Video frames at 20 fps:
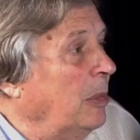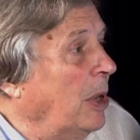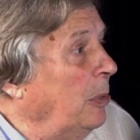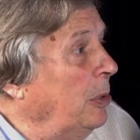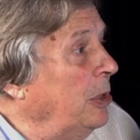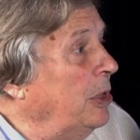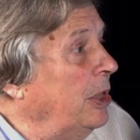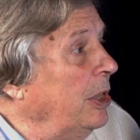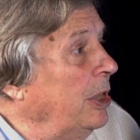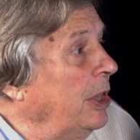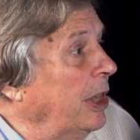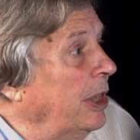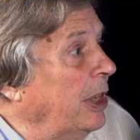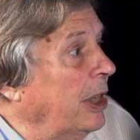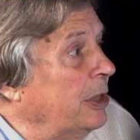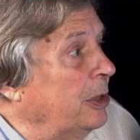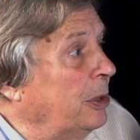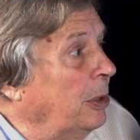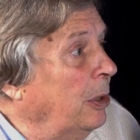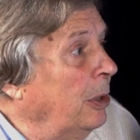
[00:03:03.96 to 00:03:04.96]
Bah oui, c'est une
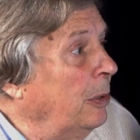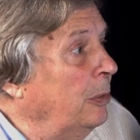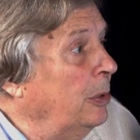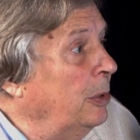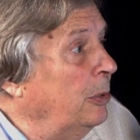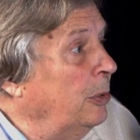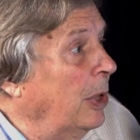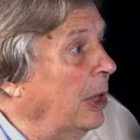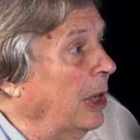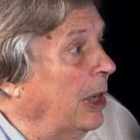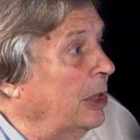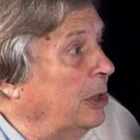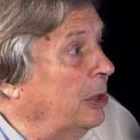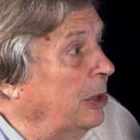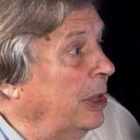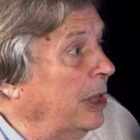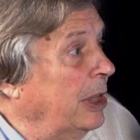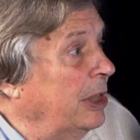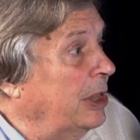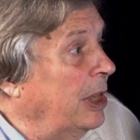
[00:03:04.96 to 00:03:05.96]
catastrophe de voir la
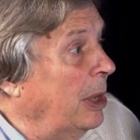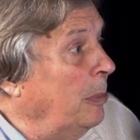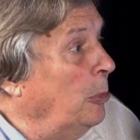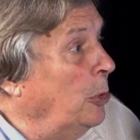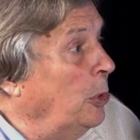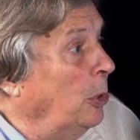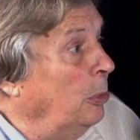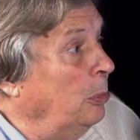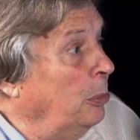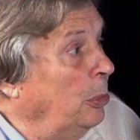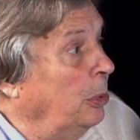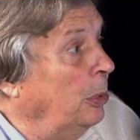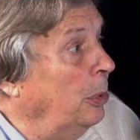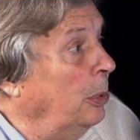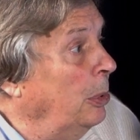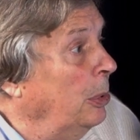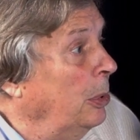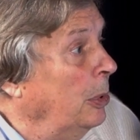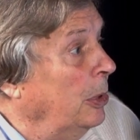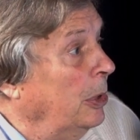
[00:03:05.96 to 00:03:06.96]
jeunesse qui aime tant le
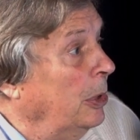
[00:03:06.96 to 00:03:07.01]
bureau.